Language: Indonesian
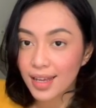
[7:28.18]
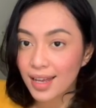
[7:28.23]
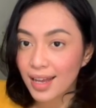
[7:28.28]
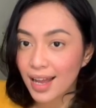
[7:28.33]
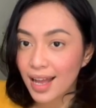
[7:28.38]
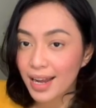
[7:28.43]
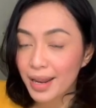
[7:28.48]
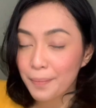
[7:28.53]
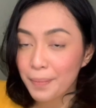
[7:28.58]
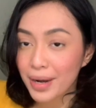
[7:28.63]

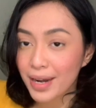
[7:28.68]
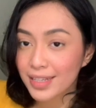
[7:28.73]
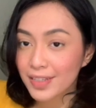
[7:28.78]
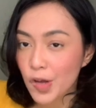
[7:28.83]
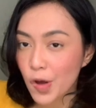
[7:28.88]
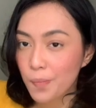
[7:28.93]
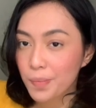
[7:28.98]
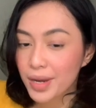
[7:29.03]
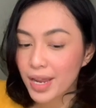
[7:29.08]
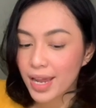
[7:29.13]
Kalian pada
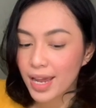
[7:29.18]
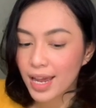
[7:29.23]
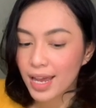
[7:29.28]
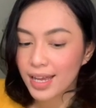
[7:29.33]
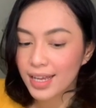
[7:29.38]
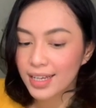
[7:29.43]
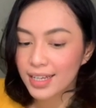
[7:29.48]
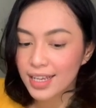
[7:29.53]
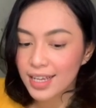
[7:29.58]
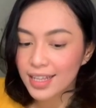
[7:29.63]
jawab D ya?
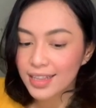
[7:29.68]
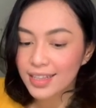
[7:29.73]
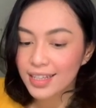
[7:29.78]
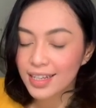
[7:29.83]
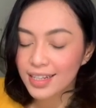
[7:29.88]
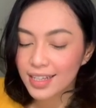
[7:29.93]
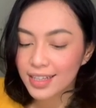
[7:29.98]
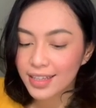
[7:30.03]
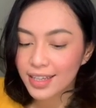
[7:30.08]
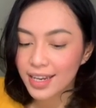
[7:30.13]

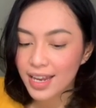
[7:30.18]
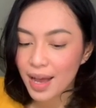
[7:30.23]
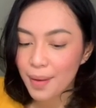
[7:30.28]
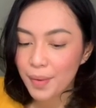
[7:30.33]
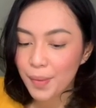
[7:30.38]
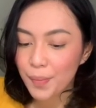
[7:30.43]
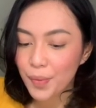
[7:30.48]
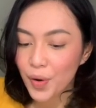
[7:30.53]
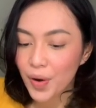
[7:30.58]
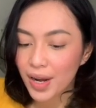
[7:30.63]
Ini
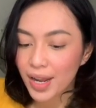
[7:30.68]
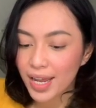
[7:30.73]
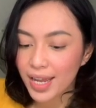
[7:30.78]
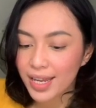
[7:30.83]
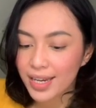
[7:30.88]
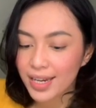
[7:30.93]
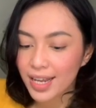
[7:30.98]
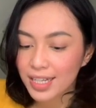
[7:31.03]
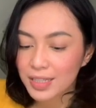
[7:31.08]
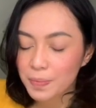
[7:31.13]
tidak memperoleh
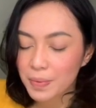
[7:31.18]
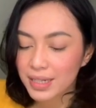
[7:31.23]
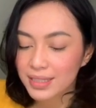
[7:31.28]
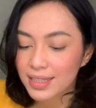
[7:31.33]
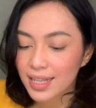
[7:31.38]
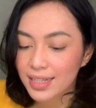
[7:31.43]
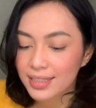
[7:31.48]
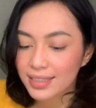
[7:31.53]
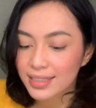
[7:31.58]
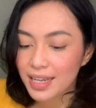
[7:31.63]
indeks
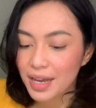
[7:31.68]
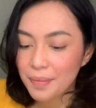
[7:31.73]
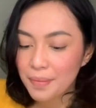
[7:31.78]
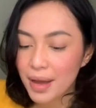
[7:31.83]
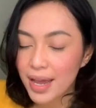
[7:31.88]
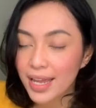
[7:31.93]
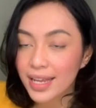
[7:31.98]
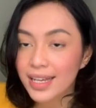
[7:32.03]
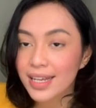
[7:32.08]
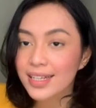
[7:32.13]
prestasi yang
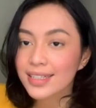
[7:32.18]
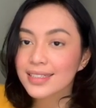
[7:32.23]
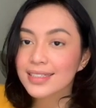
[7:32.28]
baik.